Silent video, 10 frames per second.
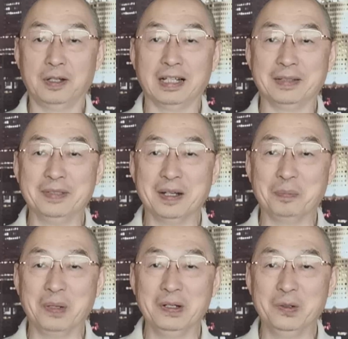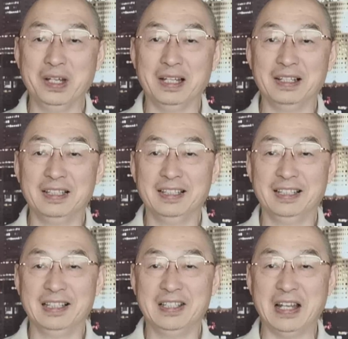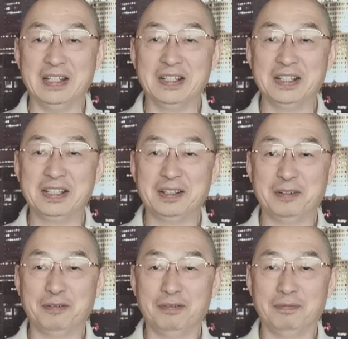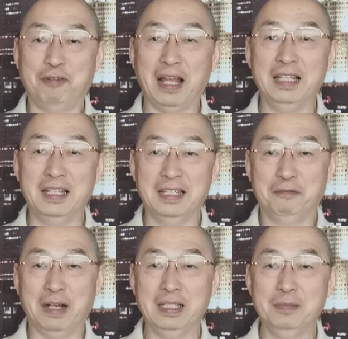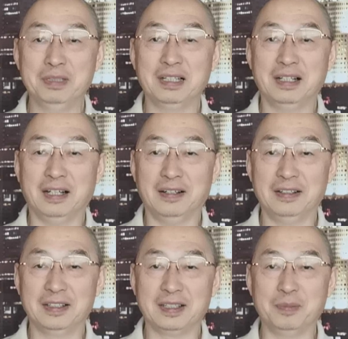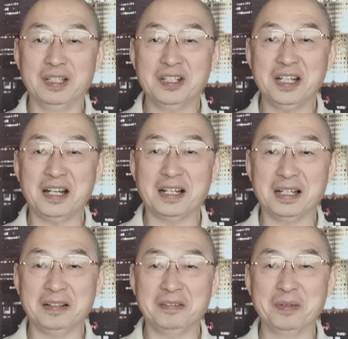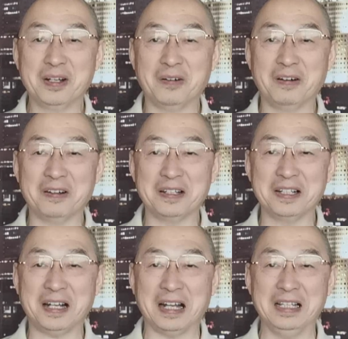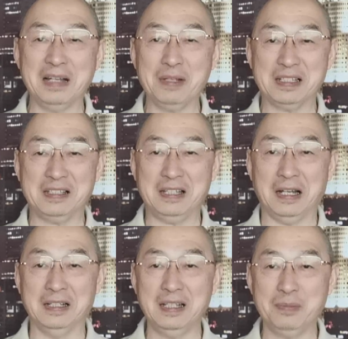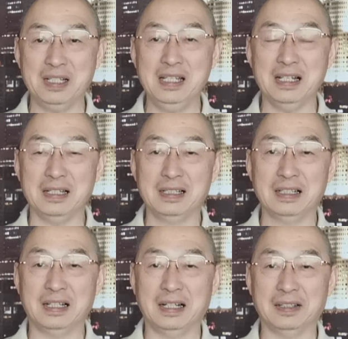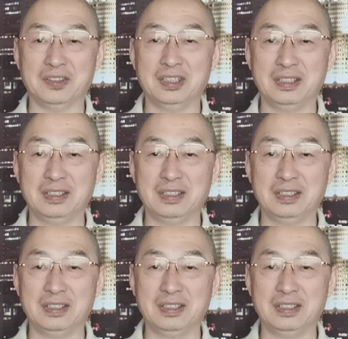就是跟他们叫崩溃，简直是烦，烦的不得了。怎么能这样呢？我们口号当时喊的那么响，那么硬啊，